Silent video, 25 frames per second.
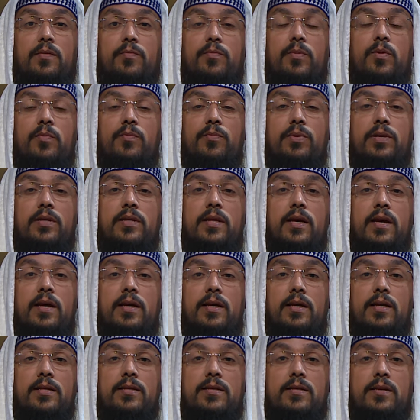من
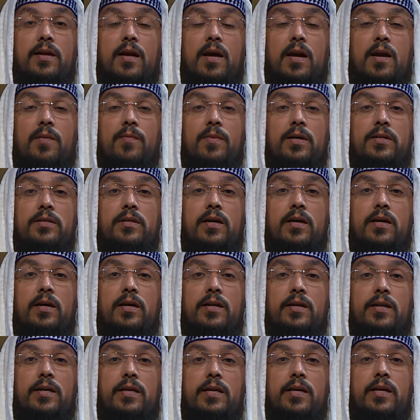بداية
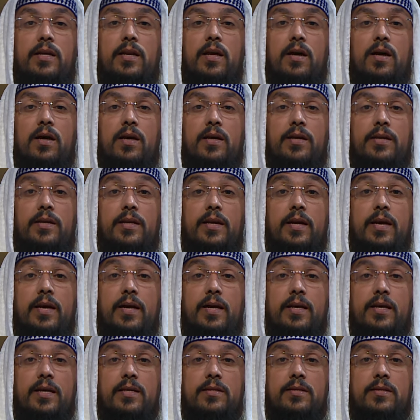رمضان إلى
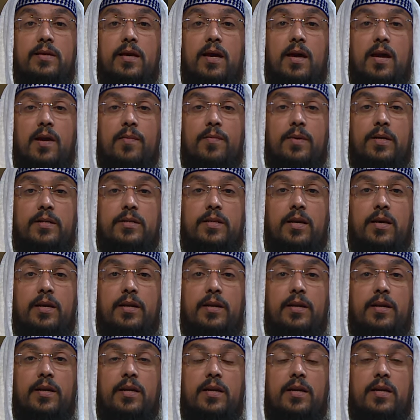نهاية
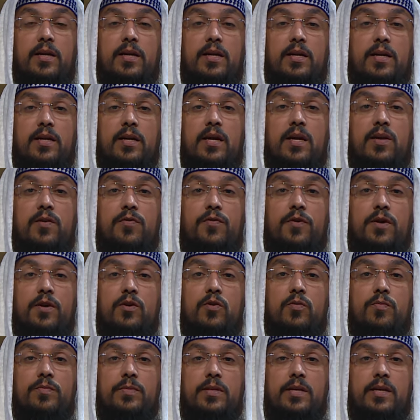رمضان كيف
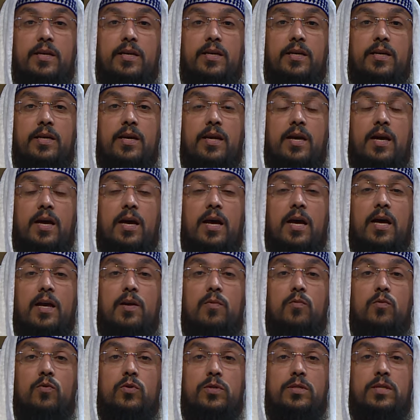يمضي
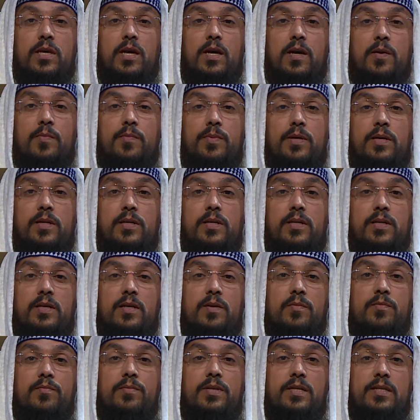المصاب
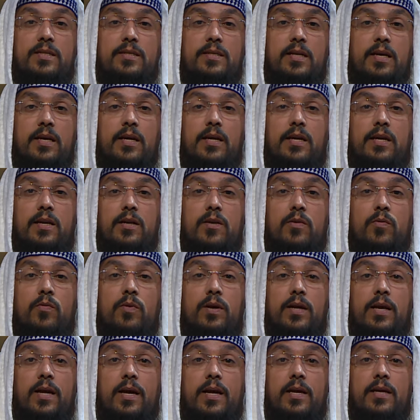بالسحر
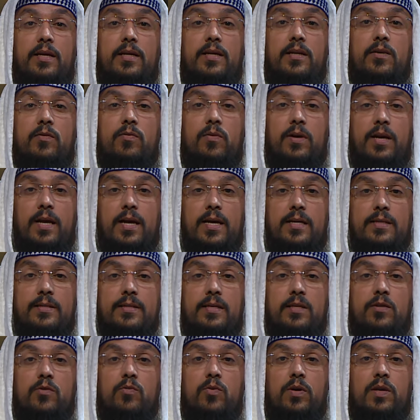والعين
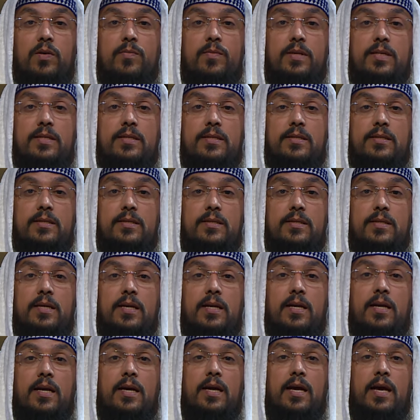والحسد والمس
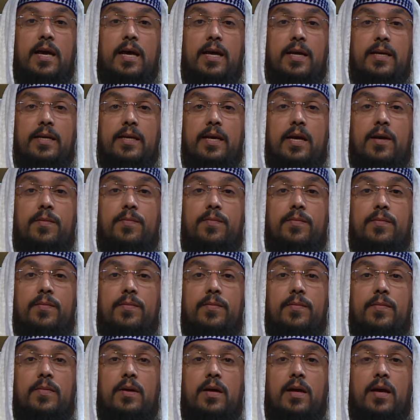أيام
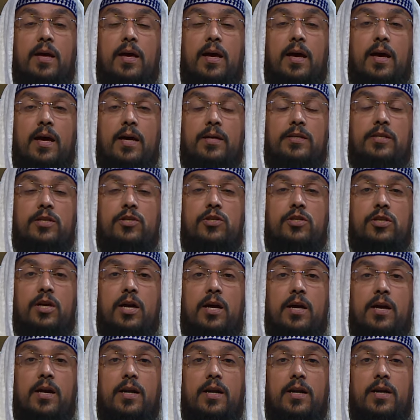هذا
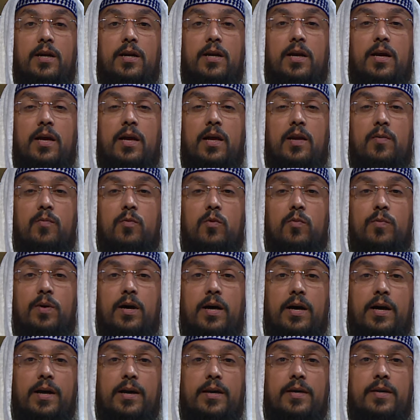الشهر
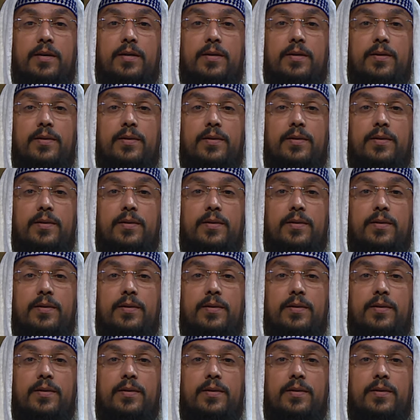المبارك